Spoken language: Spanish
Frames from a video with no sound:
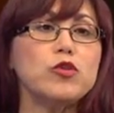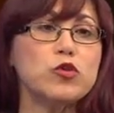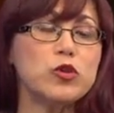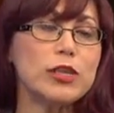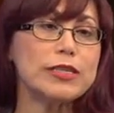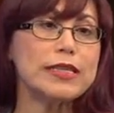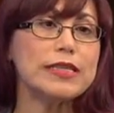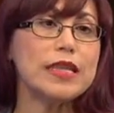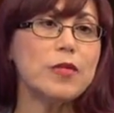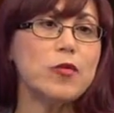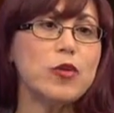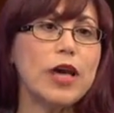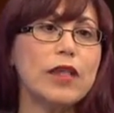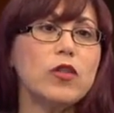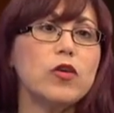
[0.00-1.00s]
si usted se está
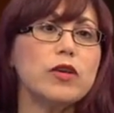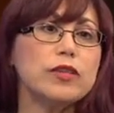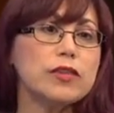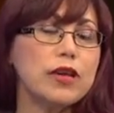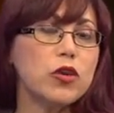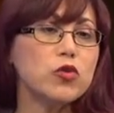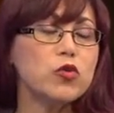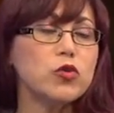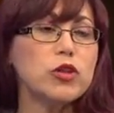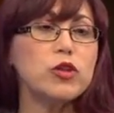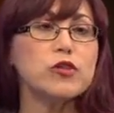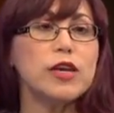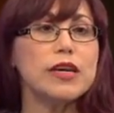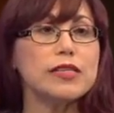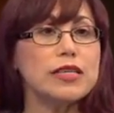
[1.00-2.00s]
mudando de Estados
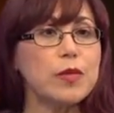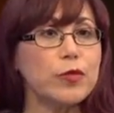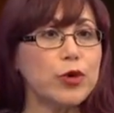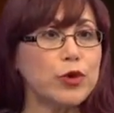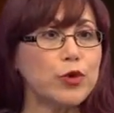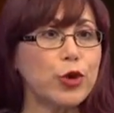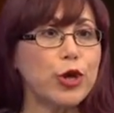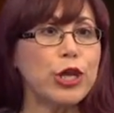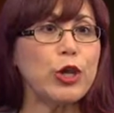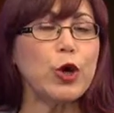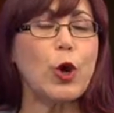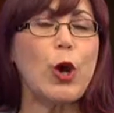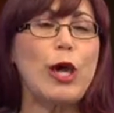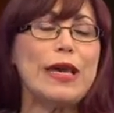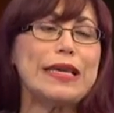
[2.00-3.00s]
Unidos hacia Puerto
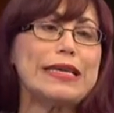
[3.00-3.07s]
Rico,